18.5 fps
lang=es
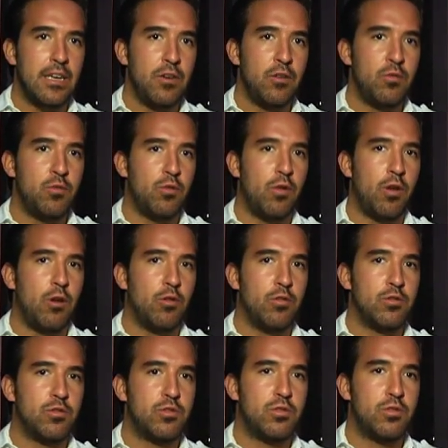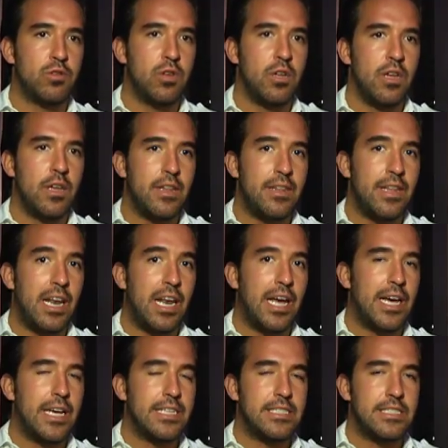Y uno de los, de,
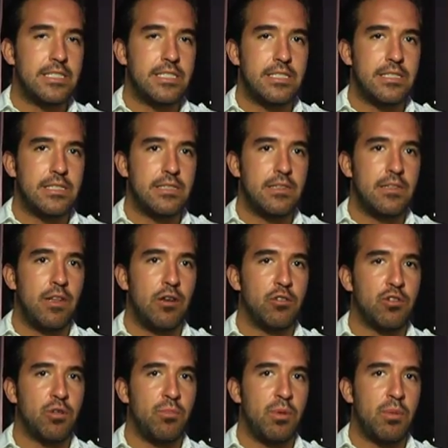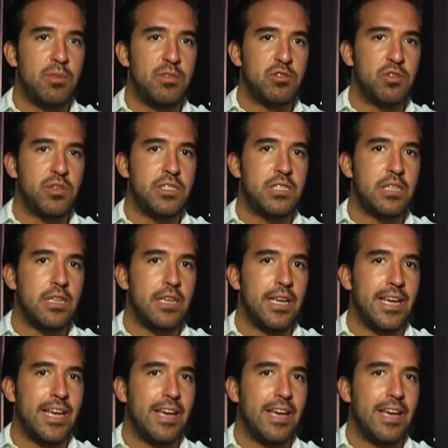las, de los compromisos que hice